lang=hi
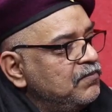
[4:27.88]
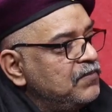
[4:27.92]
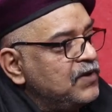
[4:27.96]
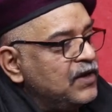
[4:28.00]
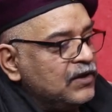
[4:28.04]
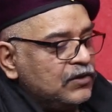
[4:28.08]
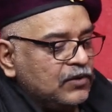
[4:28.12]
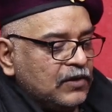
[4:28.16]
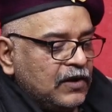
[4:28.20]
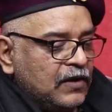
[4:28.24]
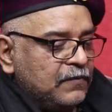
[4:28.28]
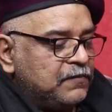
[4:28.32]

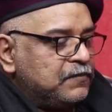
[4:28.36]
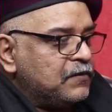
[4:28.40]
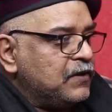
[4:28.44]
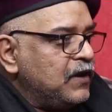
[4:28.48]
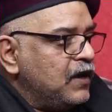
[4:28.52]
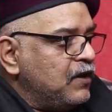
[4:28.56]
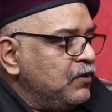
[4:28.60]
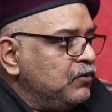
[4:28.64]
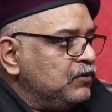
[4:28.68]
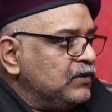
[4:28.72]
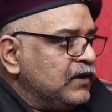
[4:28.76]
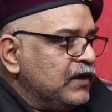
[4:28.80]
मैं तो अब
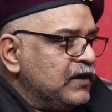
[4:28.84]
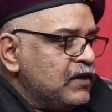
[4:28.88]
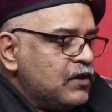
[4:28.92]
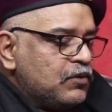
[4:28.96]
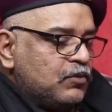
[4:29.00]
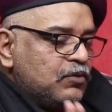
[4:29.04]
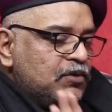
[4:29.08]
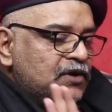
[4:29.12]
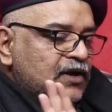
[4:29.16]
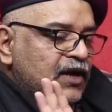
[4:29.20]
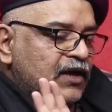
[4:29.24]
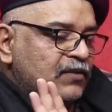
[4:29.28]
क्या होता है कि
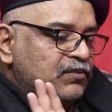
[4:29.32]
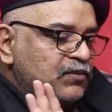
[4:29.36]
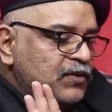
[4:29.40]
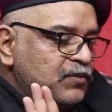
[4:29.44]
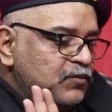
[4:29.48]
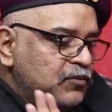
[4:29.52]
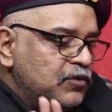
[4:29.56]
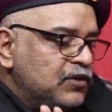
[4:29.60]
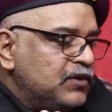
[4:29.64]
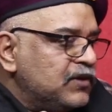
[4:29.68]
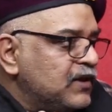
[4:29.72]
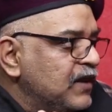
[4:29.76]
कोई आदमी
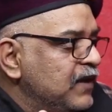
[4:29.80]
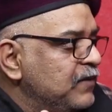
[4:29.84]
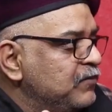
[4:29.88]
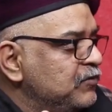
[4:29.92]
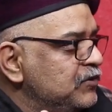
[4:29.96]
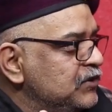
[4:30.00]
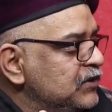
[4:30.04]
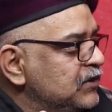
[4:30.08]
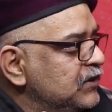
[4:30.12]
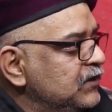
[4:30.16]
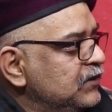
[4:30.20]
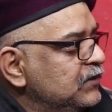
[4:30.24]
बोलता है
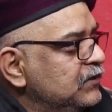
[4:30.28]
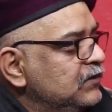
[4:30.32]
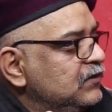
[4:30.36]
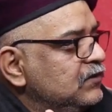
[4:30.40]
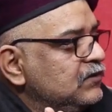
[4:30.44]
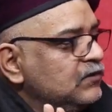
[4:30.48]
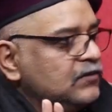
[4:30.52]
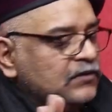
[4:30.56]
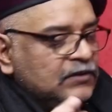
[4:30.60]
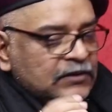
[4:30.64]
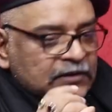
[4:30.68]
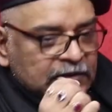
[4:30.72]
मुझे
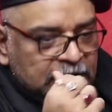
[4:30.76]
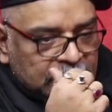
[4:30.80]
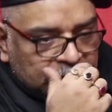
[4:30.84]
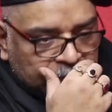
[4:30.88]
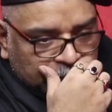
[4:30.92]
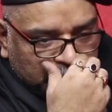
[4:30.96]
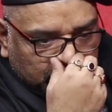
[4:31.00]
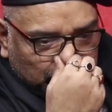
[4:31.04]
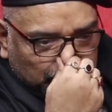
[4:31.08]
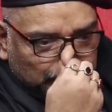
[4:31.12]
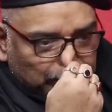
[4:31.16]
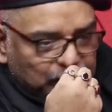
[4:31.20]
कि
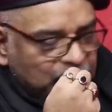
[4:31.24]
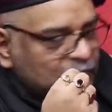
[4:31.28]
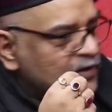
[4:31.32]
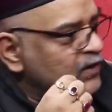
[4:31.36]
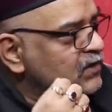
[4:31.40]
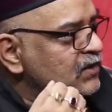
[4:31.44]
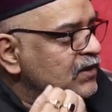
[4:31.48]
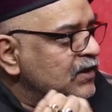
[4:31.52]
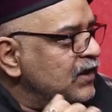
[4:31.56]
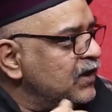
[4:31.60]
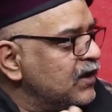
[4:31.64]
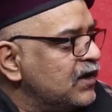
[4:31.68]

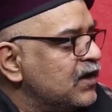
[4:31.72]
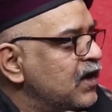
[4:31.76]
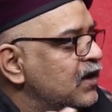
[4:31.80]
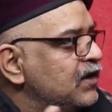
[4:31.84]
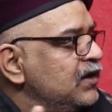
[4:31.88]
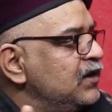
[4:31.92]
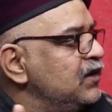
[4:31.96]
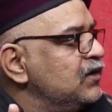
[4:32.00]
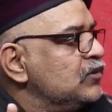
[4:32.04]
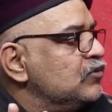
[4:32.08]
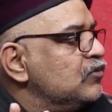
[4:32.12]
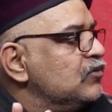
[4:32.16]
जैसे नए
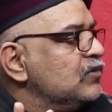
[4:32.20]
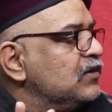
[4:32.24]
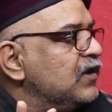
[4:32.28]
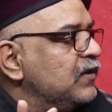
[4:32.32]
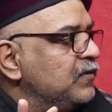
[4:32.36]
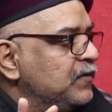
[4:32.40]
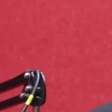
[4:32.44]
गाने नहीं सुनता